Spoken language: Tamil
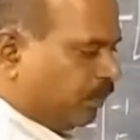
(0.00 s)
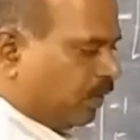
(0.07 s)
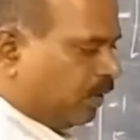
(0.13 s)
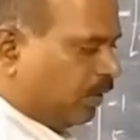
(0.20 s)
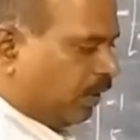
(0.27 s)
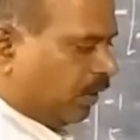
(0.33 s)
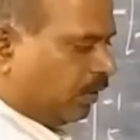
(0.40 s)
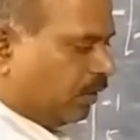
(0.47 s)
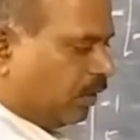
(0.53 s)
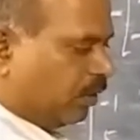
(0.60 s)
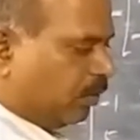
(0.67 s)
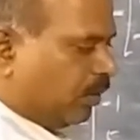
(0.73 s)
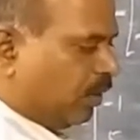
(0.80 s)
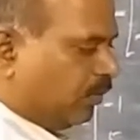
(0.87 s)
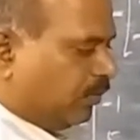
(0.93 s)
இது ஏ
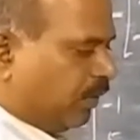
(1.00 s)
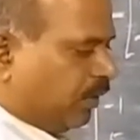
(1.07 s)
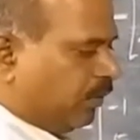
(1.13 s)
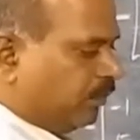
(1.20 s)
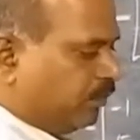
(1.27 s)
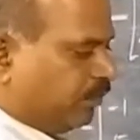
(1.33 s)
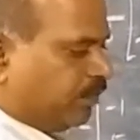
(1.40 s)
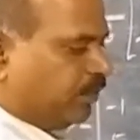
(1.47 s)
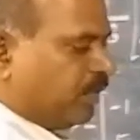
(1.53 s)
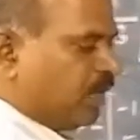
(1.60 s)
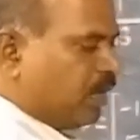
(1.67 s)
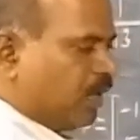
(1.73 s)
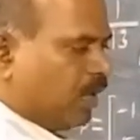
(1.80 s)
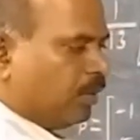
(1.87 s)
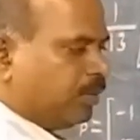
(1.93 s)
டிடர்மெண்ட் ஆஃப் ஏ
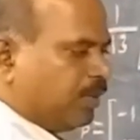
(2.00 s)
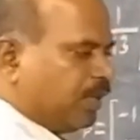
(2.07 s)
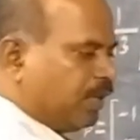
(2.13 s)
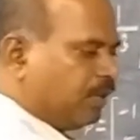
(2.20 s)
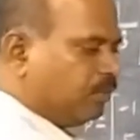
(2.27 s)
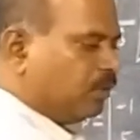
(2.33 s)
அப்போ ஏ